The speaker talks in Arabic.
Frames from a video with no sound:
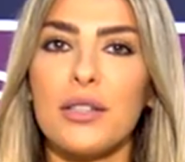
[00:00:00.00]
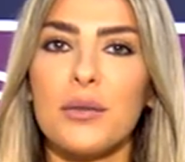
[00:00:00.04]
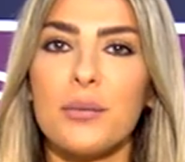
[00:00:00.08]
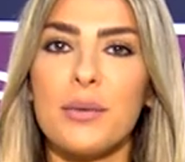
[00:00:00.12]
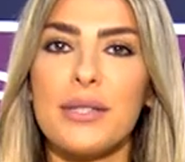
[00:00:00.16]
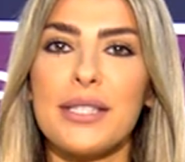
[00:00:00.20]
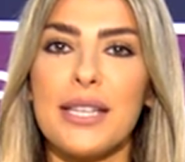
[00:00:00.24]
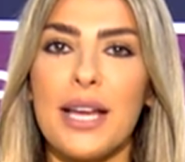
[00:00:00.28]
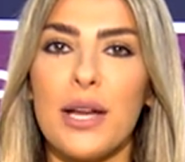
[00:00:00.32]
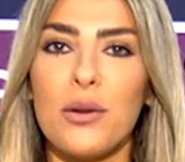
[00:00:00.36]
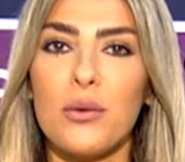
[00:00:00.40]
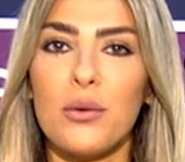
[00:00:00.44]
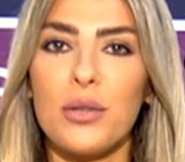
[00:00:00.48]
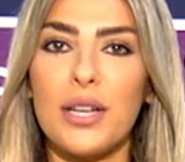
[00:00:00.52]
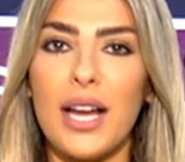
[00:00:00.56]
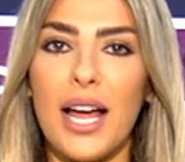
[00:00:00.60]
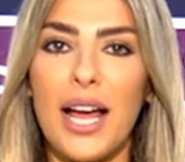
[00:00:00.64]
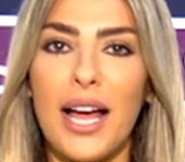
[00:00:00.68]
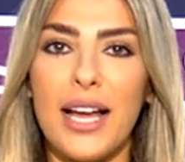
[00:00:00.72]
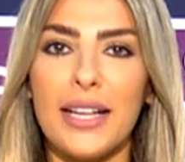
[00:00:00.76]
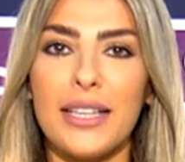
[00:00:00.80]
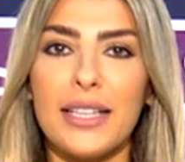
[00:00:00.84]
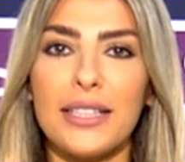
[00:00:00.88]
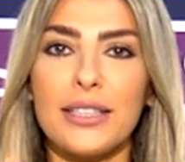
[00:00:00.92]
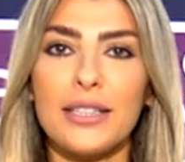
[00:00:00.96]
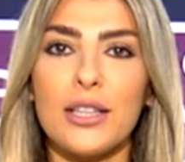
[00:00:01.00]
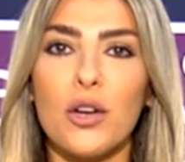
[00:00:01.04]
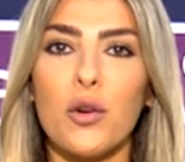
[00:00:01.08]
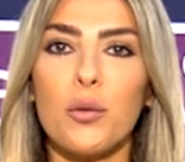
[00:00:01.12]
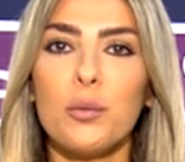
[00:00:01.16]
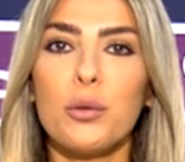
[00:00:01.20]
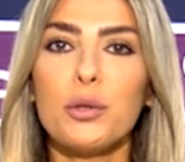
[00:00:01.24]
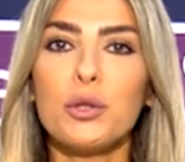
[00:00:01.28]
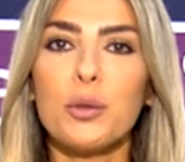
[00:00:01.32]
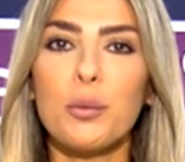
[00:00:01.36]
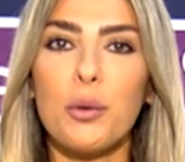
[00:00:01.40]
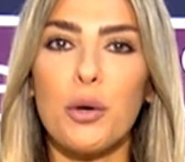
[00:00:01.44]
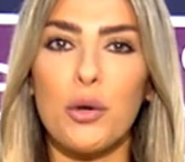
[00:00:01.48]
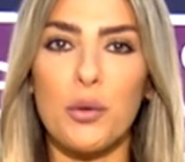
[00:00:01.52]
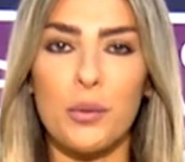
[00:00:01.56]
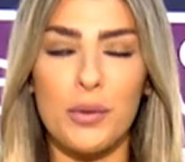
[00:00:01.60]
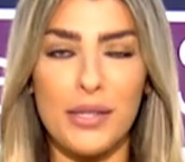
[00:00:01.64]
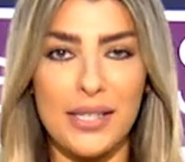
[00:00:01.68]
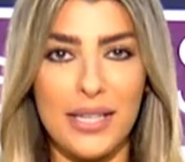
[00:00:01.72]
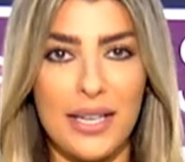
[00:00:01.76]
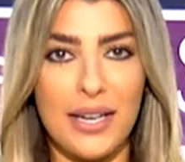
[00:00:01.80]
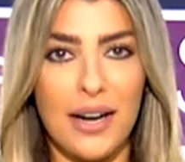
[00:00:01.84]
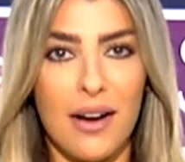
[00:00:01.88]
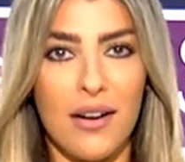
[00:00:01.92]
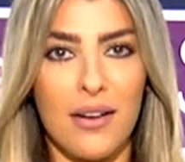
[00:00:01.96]
بيسهلوا لنا حياتنا وبيطبخوا
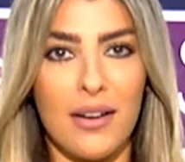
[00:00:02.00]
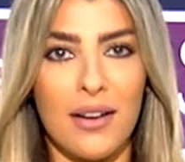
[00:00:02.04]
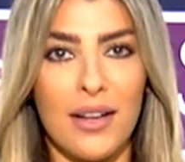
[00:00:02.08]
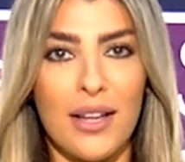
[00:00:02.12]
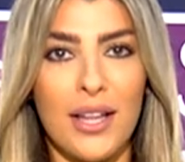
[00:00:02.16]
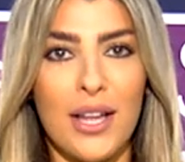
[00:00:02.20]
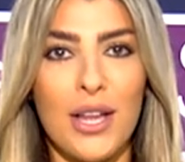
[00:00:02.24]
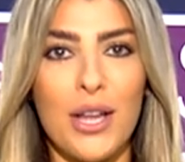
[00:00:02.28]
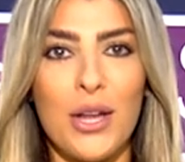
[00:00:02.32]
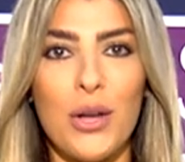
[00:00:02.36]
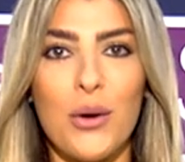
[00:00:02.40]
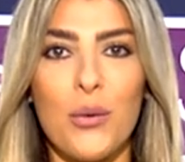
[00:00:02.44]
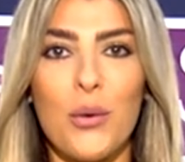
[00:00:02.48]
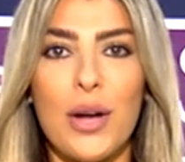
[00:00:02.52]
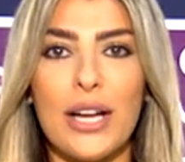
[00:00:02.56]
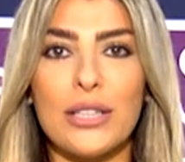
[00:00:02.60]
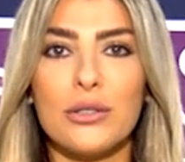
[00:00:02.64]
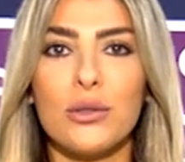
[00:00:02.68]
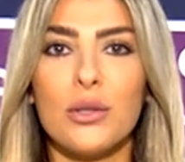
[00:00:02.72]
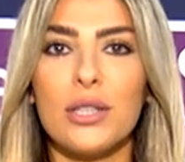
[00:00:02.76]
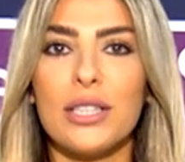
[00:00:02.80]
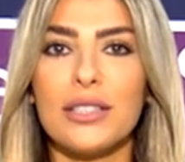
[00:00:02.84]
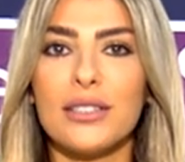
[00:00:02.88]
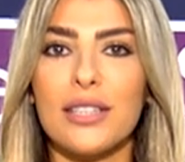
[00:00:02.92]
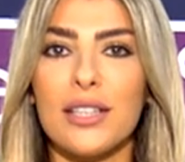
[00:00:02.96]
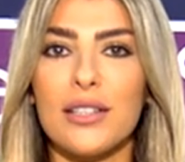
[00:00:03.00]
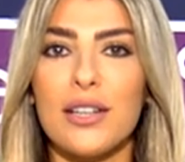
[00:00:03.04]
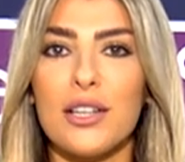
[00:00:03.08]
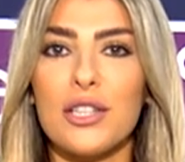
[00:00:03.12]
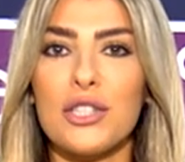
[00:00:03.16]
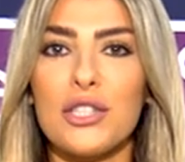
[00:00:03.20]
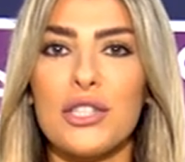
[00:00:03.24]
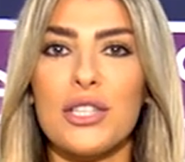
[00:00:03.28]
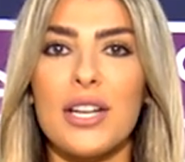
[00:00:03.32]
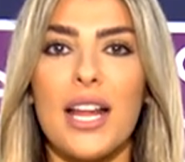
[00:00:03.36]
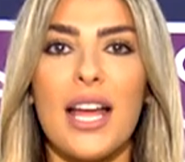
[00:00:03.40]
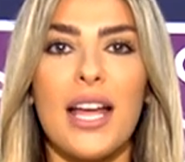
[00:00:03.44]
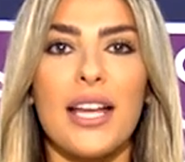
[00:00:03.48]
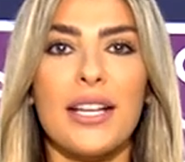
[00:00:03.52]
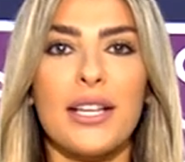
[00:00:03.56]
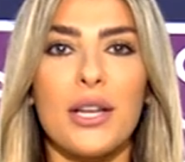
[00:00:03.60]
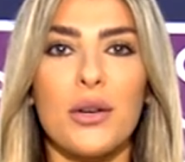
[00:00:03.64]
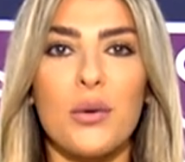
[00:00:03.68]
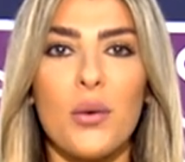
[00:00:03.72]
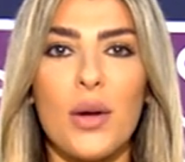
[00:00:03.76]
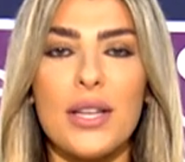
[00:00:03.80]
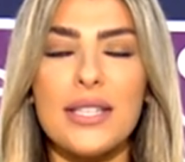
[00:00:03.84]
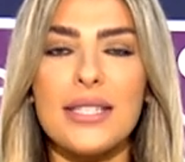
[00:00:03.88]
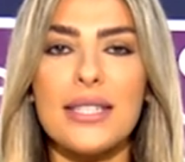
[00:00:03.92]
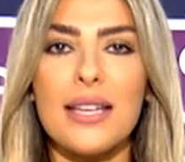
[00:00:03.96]
بسرعة وهدول الطناجر أهين
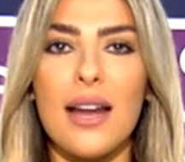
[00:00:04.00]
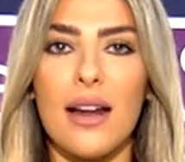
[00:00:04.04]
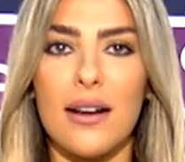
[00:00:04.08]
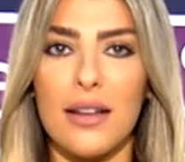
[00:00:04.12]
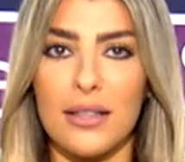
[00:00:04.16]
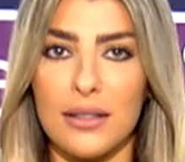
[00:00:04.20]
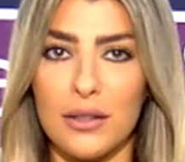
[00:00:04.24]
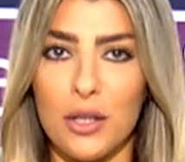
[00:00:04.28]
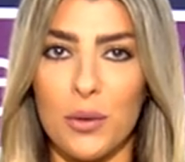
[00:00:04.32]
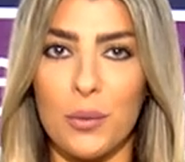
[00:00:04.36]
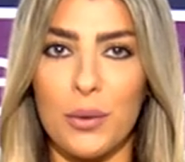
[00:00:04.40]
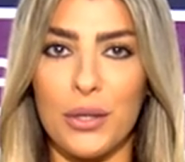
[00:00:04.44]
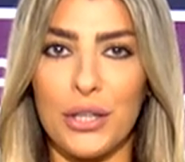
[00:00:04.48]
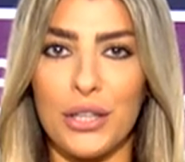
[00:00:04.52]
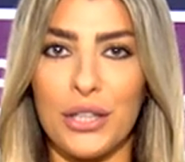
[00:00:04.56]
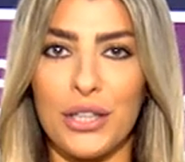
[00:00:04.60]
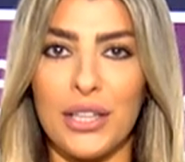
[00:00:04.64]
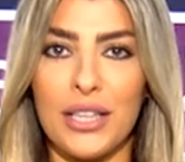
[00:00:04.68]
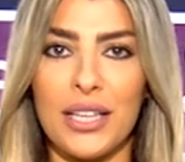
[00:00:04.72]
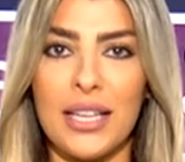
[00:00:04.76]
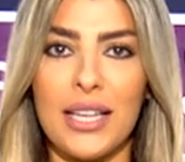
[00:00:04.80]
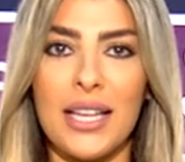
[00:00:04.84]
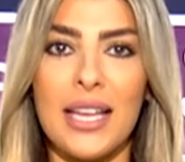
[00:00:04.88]
وأسرع للطبخ